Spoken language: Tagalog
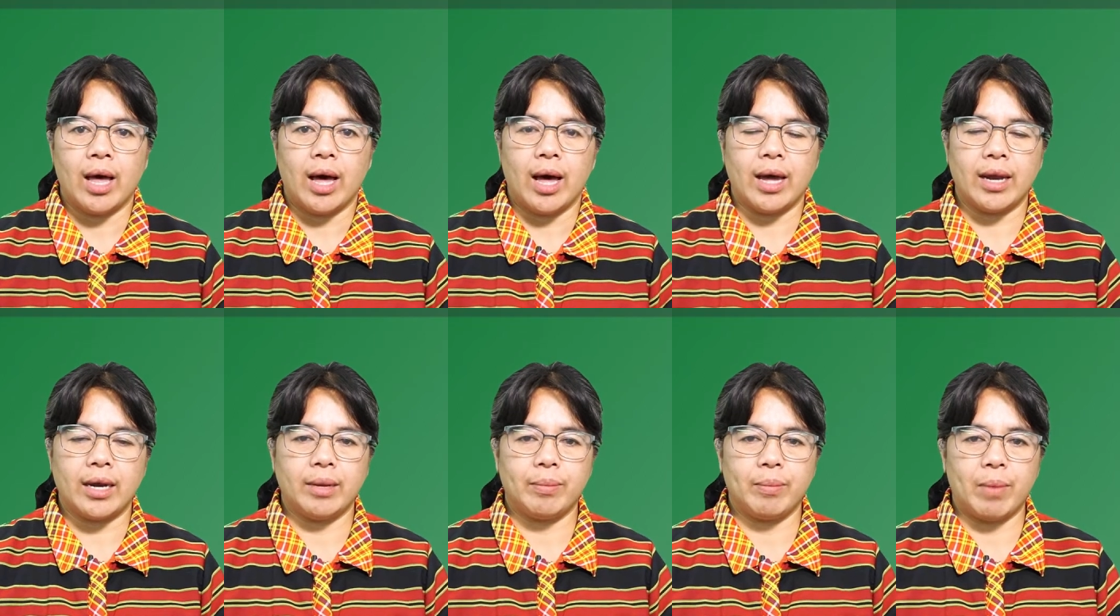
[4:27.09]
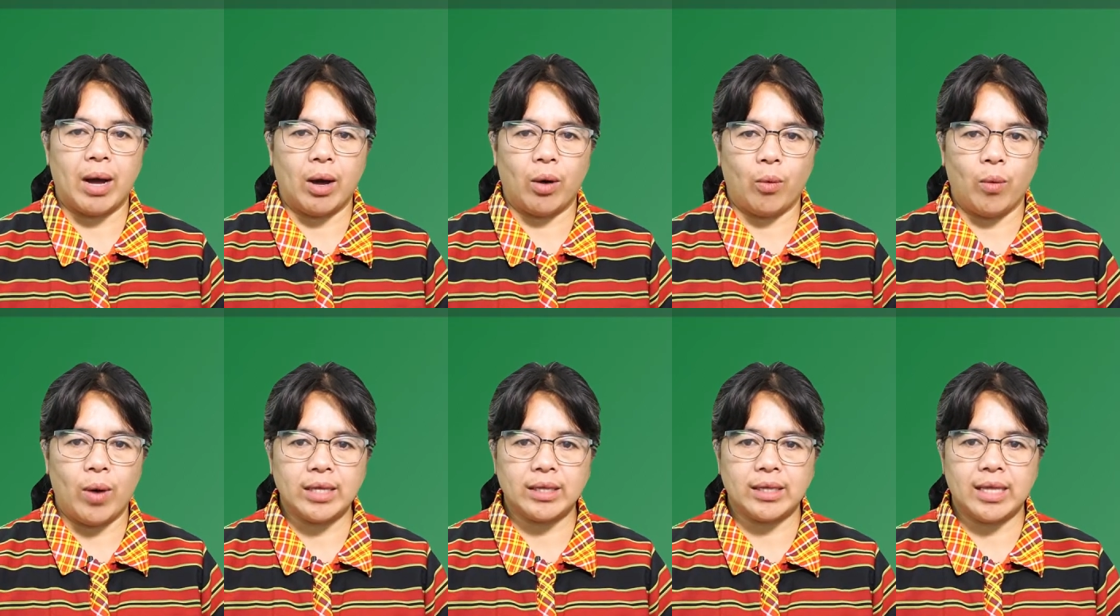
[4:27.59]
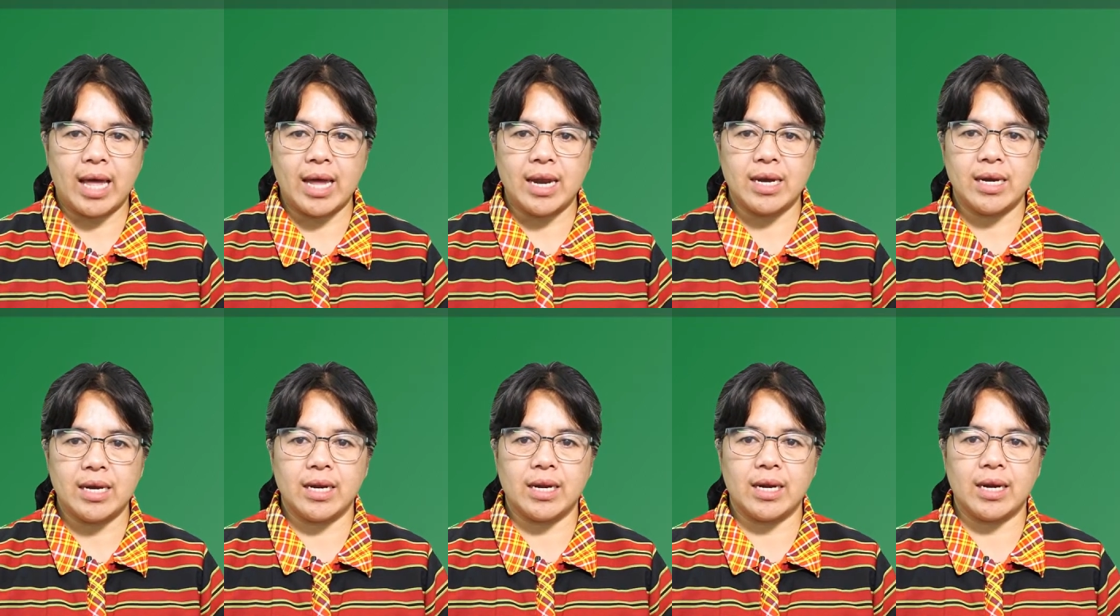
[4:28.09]
adi
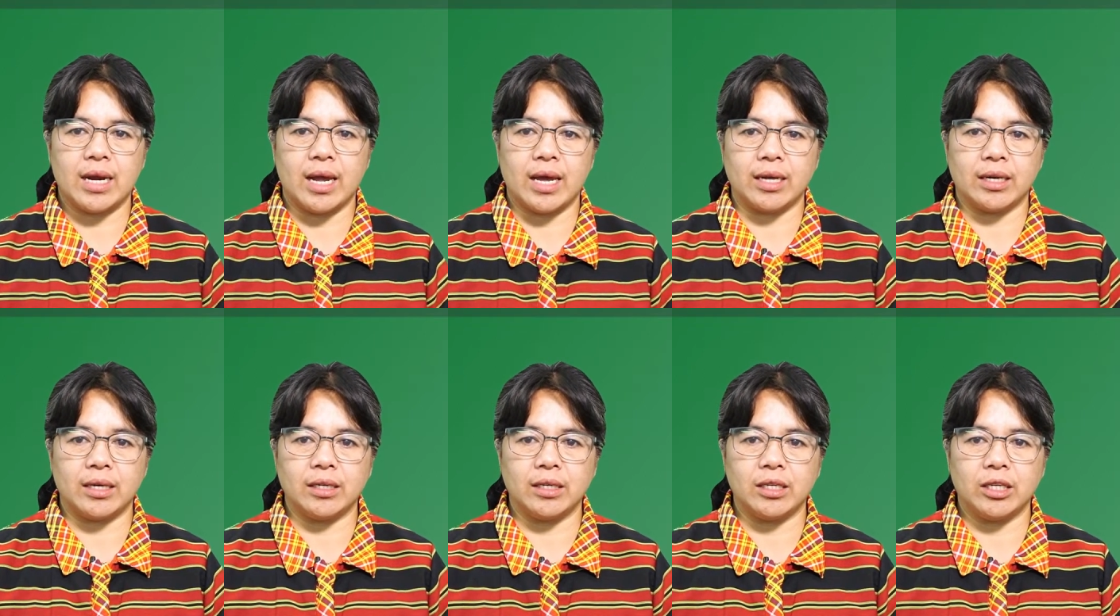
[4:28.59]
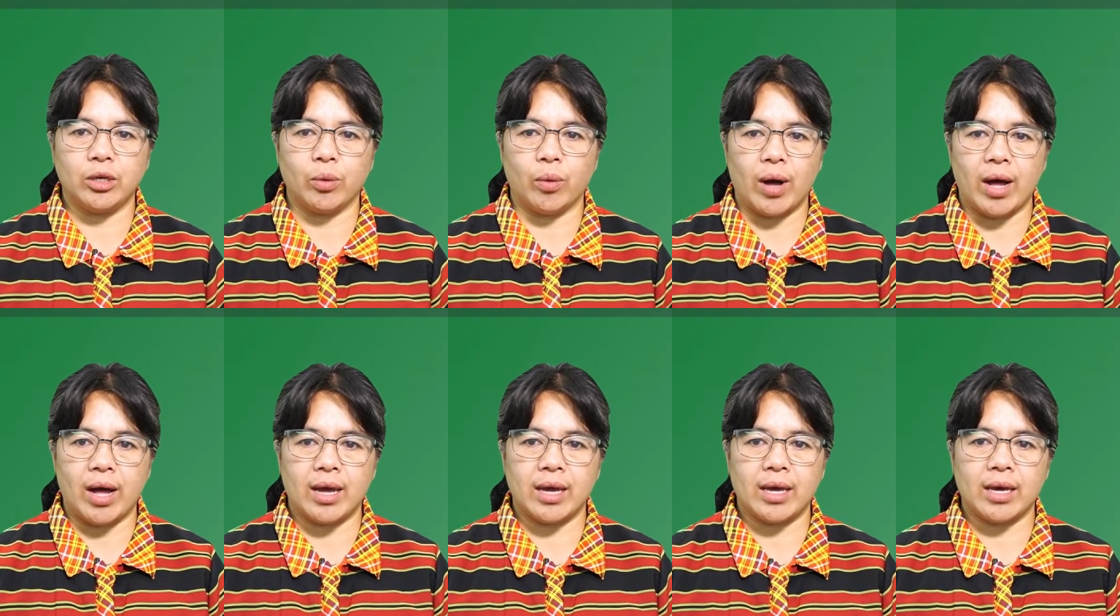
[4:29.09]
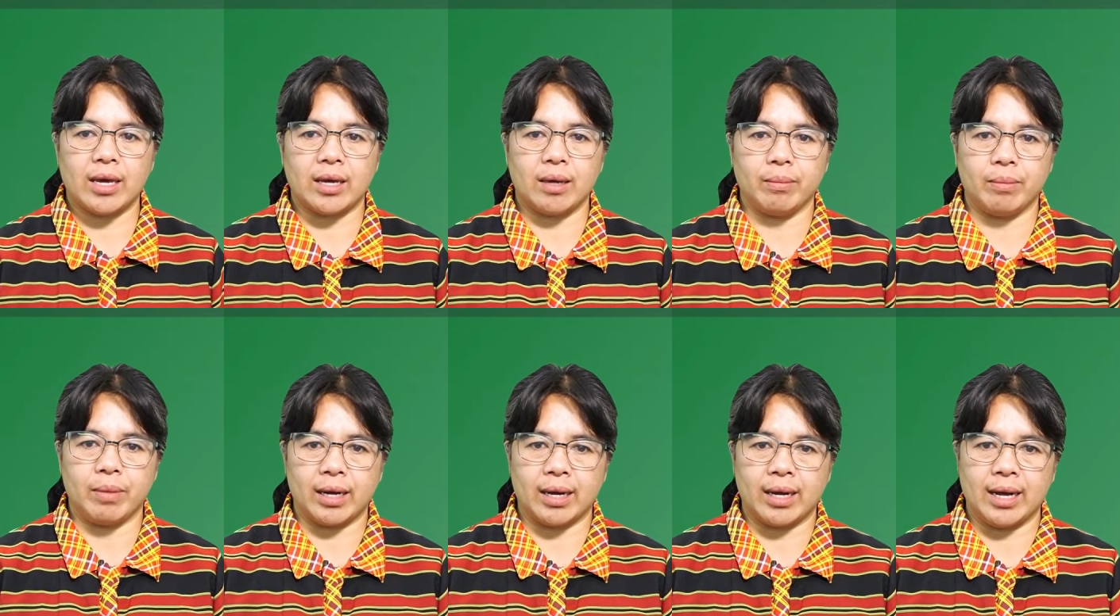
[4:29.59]
maawatan din layden yu ay
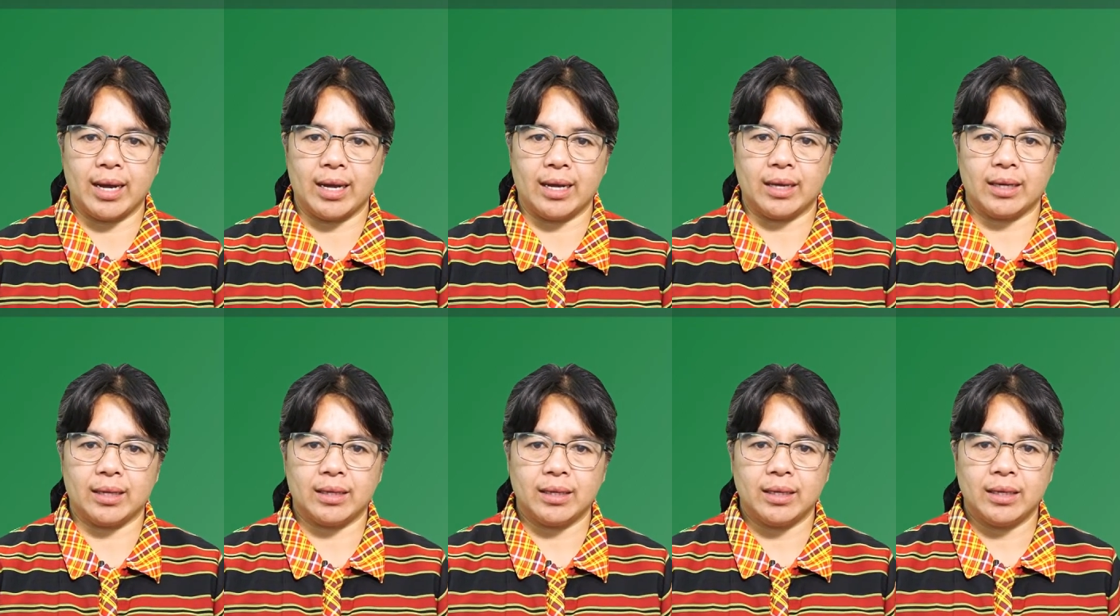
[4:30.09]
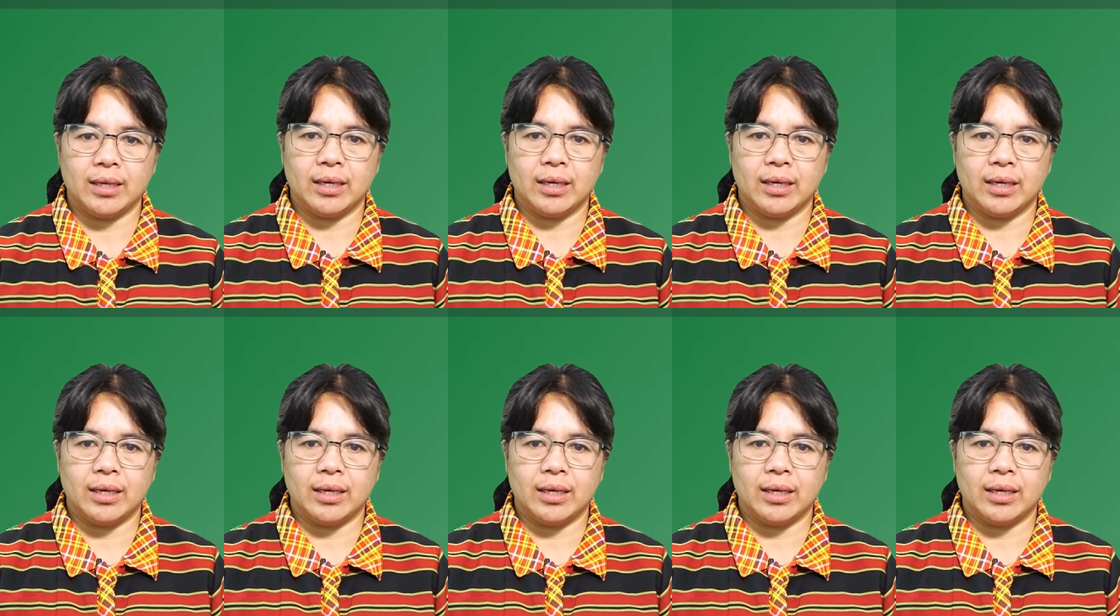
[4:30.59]
ibaga.